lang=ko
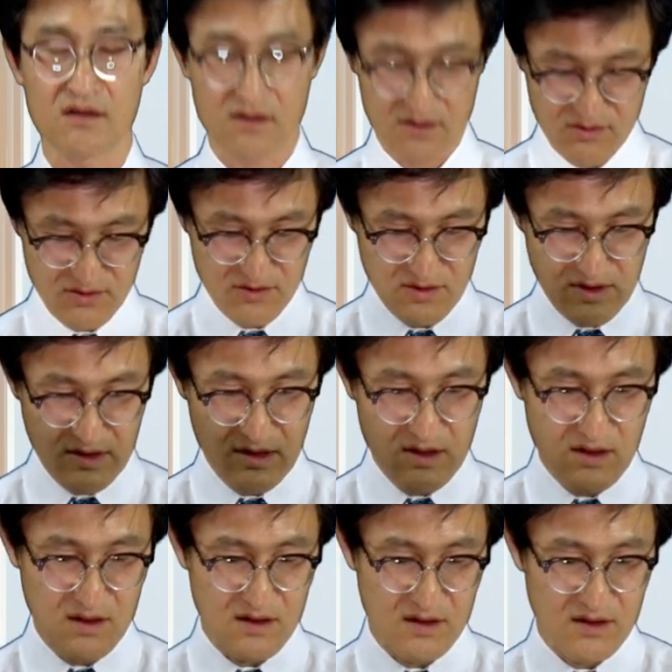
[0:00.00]
그리고
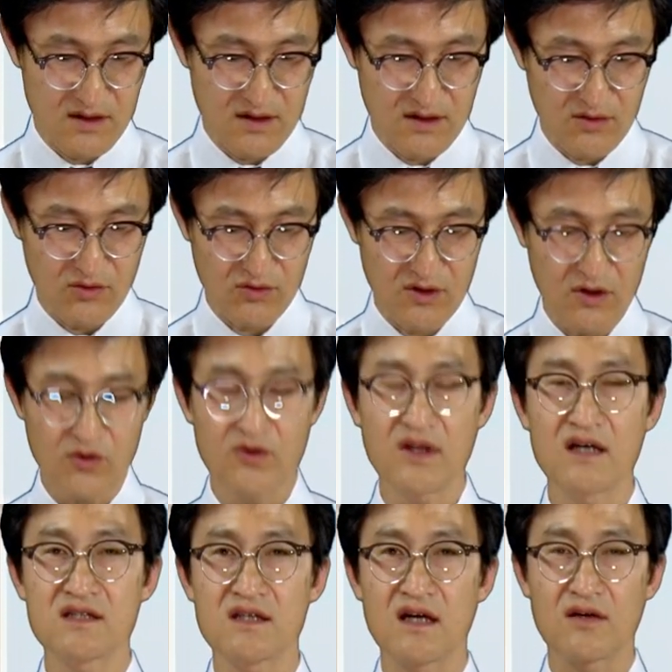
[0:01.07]
어, 또
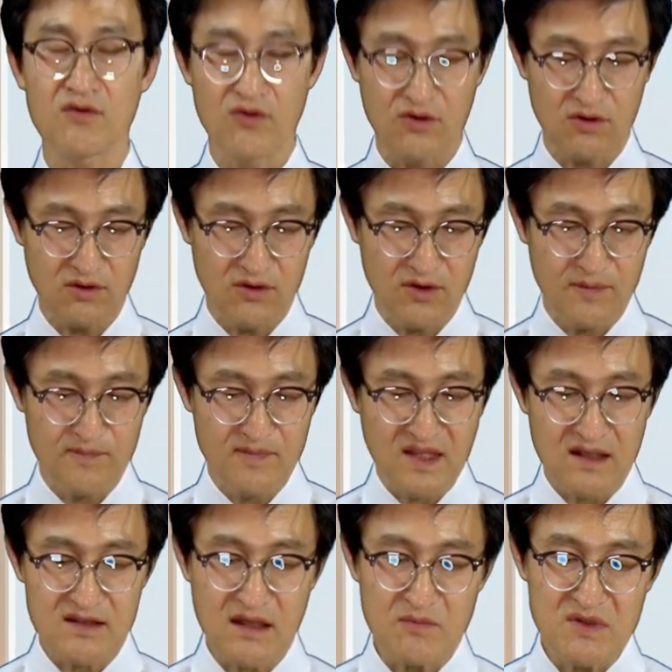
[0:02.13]
결혼하지 않고
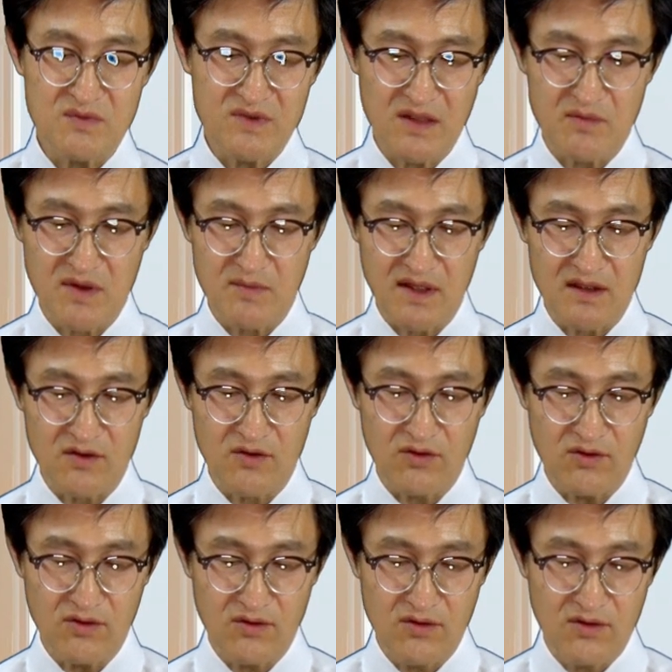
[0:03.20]
30세
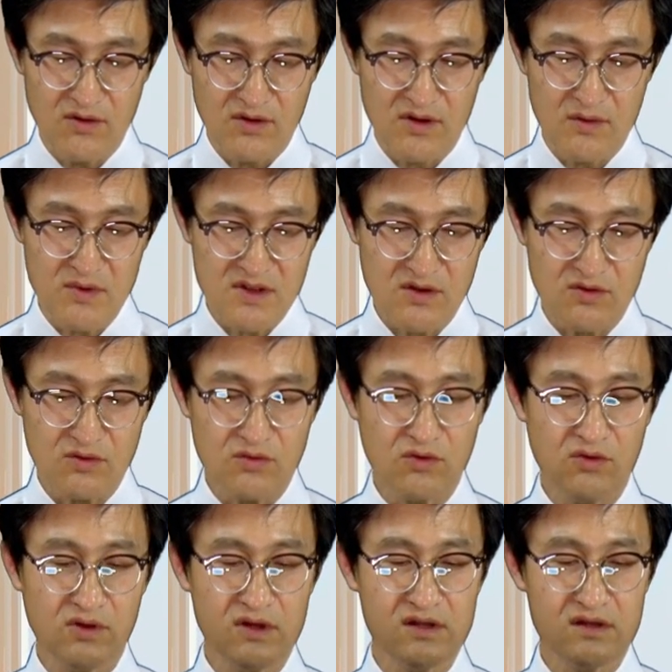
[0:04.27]
미만이고 그러면서도
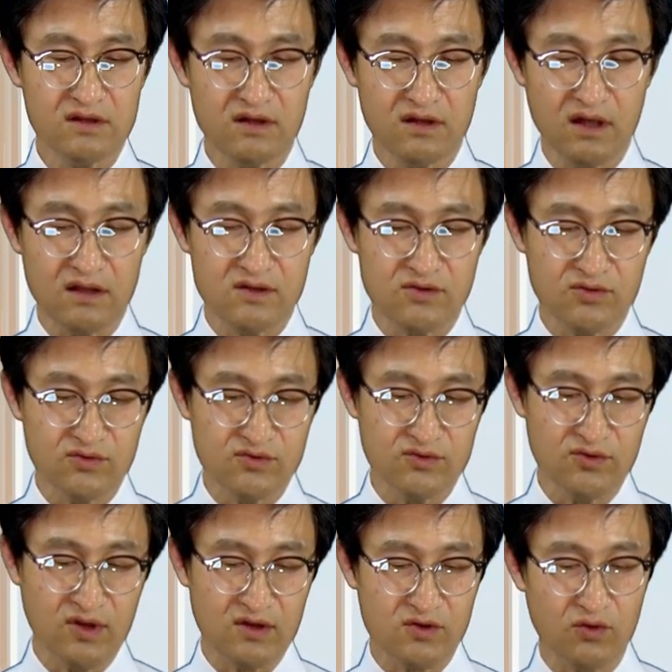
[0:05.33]
또 일정한
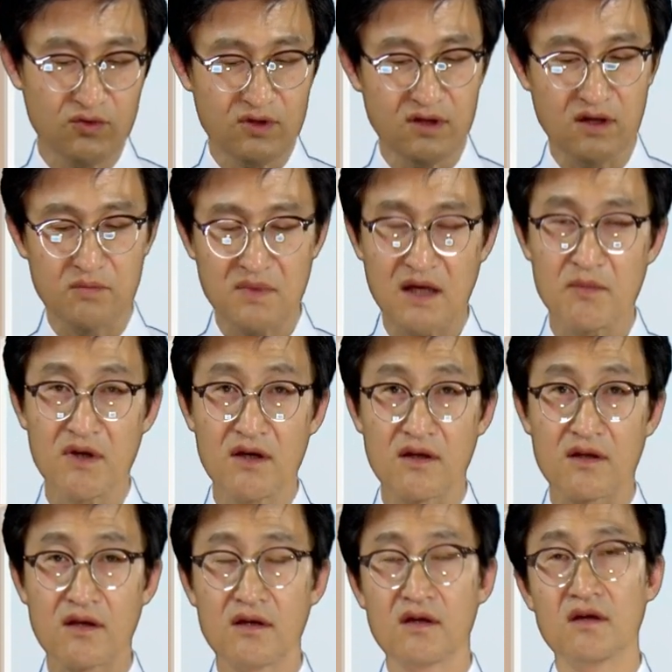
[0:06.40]
소중의 소득이
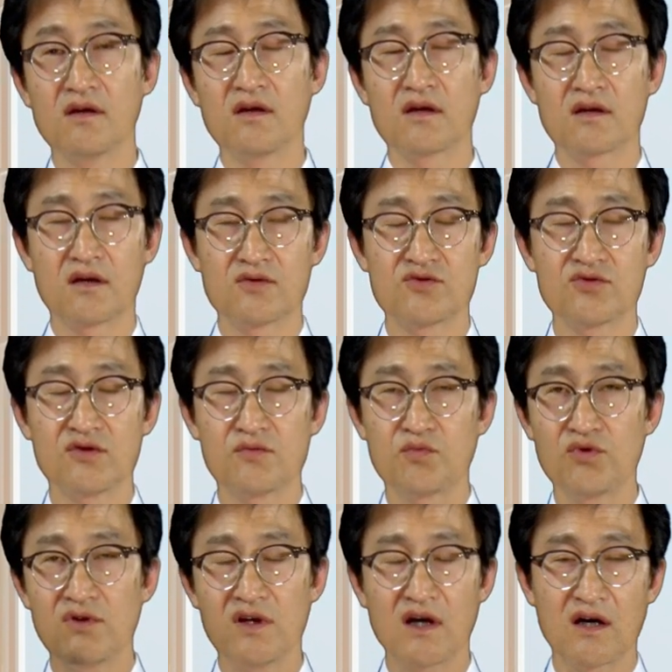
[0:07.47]
없다면 거주를
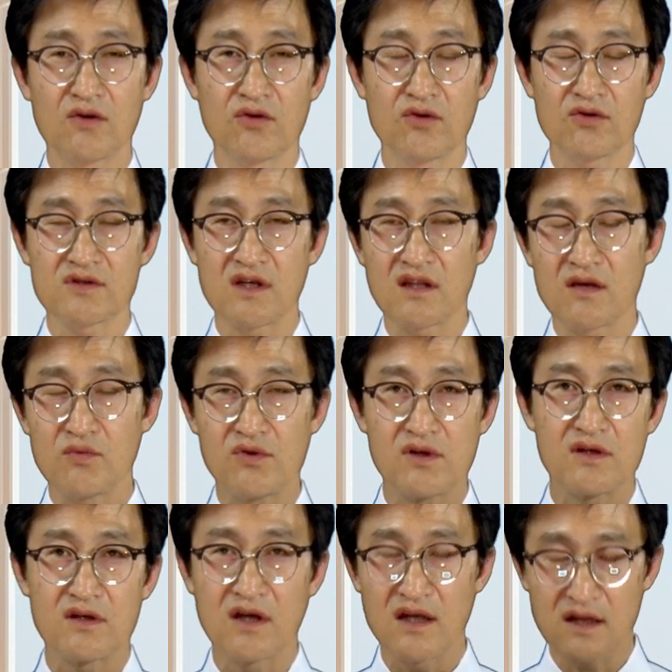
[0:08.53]
분리하고 세대
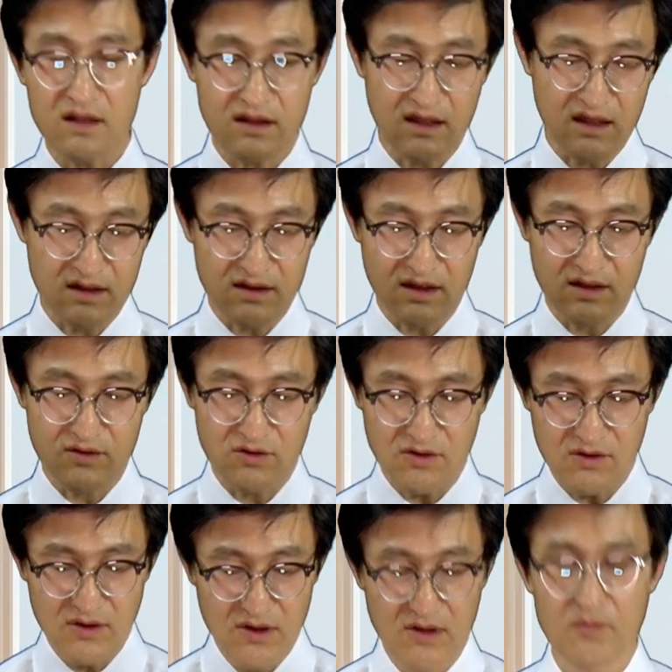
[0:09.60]
분리를 해놨다
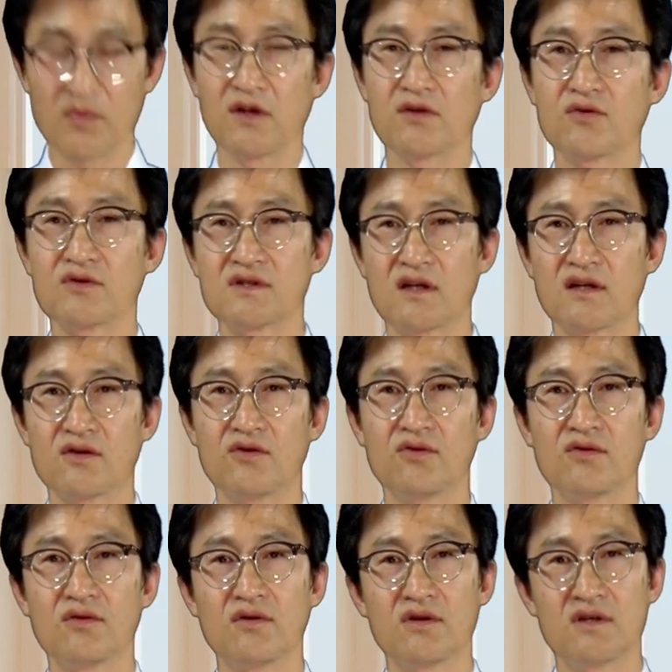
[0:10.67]
하더라도 별도
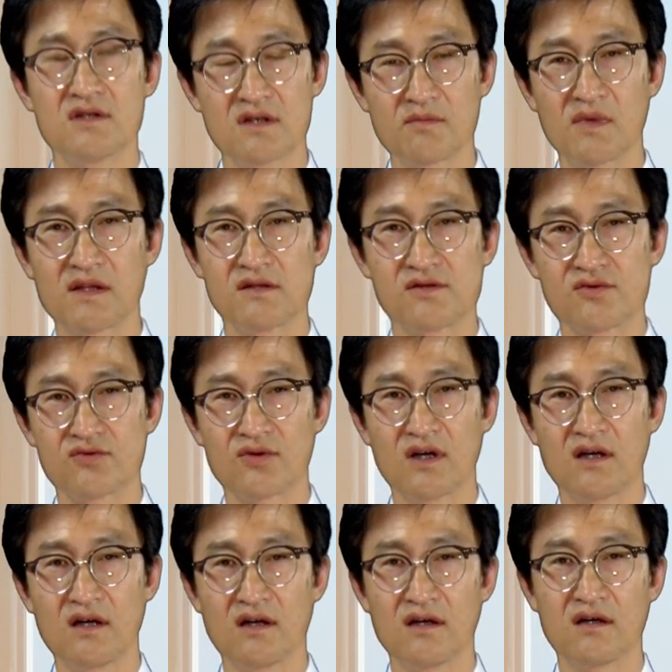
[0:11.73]
세대로 인정받을
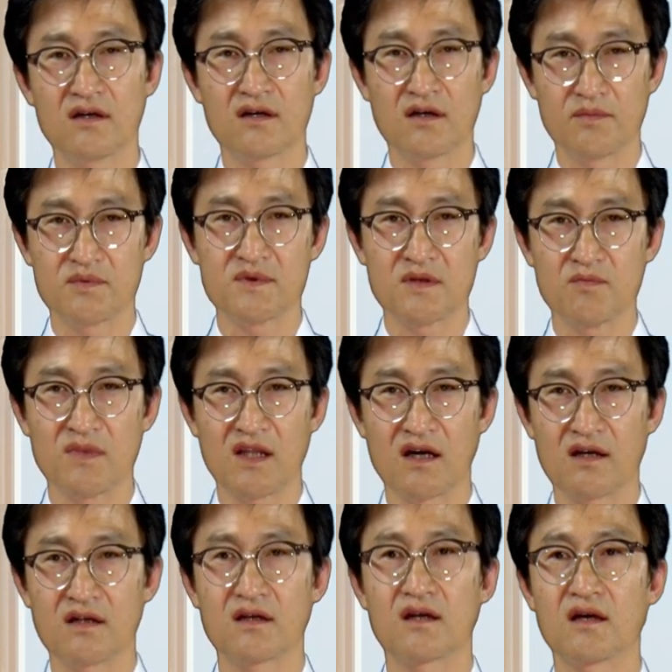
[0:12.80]
수가
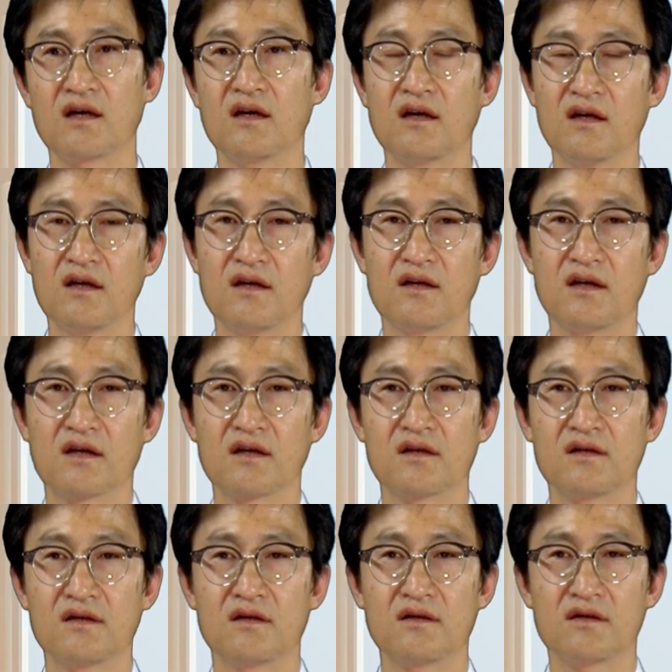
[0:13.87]
없습니다. 이렇게
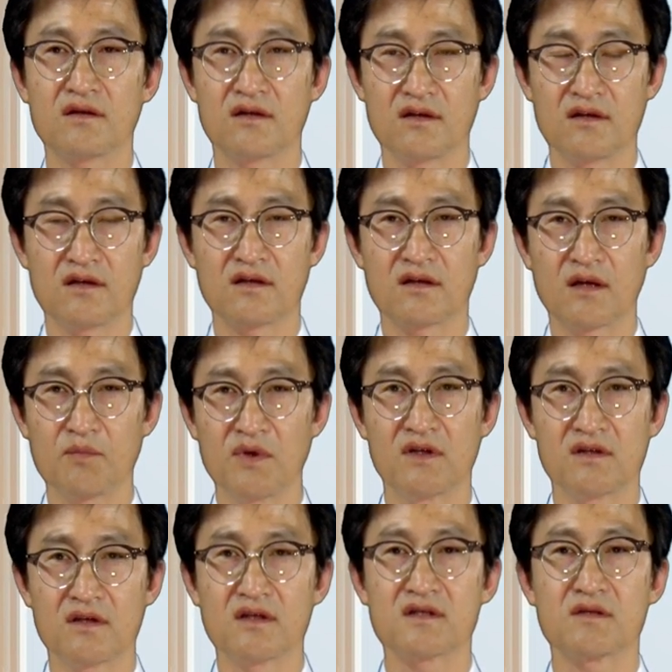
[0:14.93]
얘기를 에,
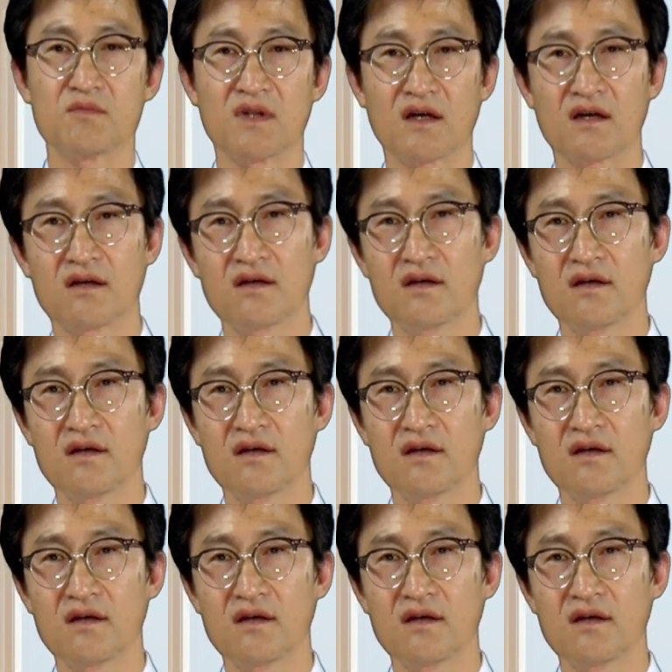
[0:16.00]
답변을 드렸습니다.